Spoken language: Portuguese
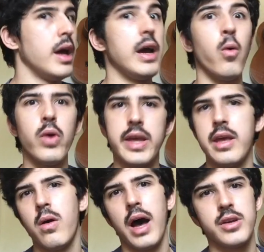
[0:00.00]
O que
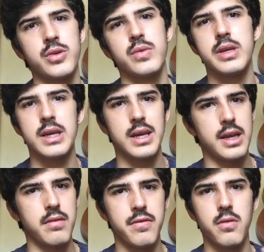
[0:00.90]
eu acho
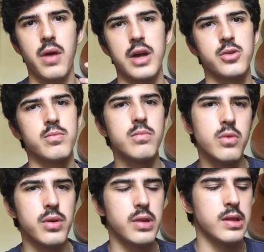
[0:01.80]
incrível, que eu acho
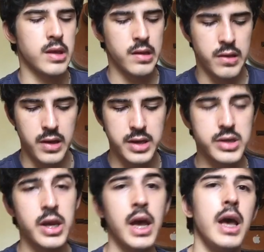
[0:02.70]
muito interessante.